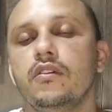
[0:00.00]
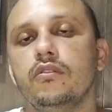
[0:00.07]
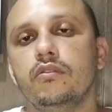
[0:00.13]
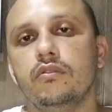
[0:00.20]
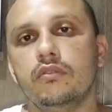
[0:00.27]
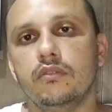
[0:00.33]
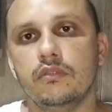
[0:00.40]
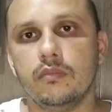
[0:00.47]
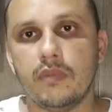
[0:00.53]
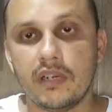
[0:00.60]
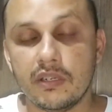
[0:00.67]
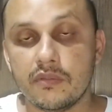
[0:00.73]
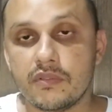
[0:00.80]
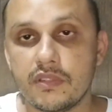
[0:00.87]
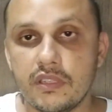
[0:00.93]
do
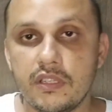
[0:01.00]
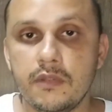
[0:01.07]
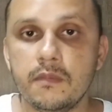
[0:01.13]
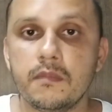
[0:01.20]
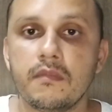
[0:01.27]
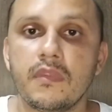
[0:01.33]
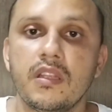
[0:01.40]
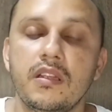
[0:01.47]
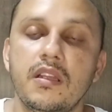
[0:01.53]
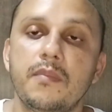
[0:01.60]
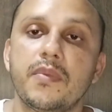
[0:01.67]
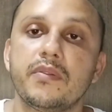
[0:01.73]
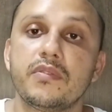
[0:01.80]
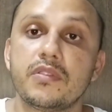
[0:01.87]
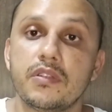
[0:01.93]
Barrãozinho, né,
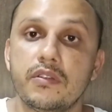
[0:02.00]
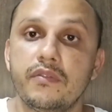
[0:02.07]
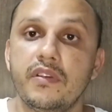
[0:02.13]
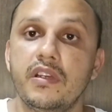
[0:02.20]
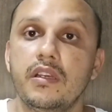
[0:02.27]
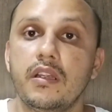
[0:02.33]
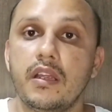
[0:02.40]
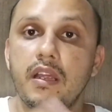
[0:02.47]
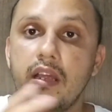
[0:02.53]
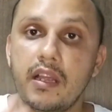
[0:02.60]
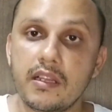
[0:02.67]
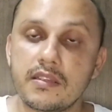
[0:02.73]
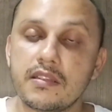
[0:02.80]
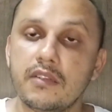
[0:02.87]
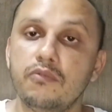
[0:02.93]
para vocês verem.
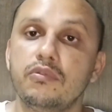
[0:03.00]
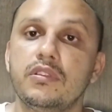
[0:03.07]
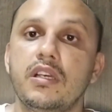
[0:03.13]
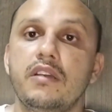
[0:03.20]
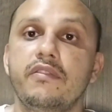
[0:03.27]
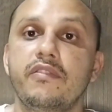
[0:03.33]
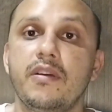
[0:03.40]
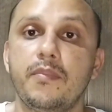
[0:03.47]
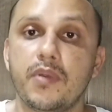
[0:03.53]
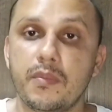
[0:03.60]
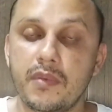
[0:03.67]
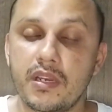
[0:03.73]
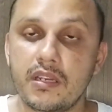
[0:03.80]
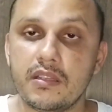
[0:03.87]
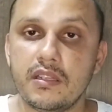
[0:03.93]
Essa luta aí foi a
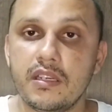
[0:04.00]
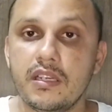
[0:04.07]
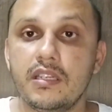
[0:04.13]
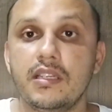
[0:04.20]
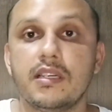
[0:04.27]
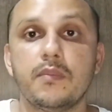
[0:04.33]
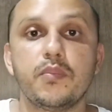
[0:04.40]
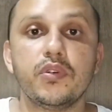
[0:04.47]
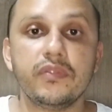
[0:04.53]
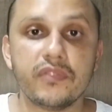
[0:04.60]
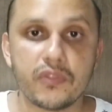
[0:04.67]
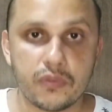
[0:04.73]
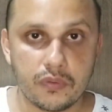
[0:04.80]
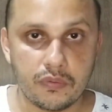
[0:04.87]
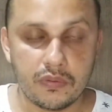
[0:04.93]
primeira dele, ele era
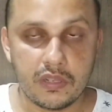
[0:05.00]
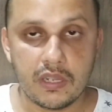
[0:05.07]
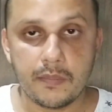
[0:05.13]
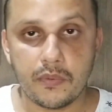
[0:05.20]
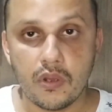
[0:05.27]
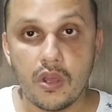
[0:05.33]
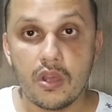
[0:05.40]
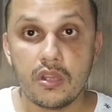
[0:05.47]
professor no tempo.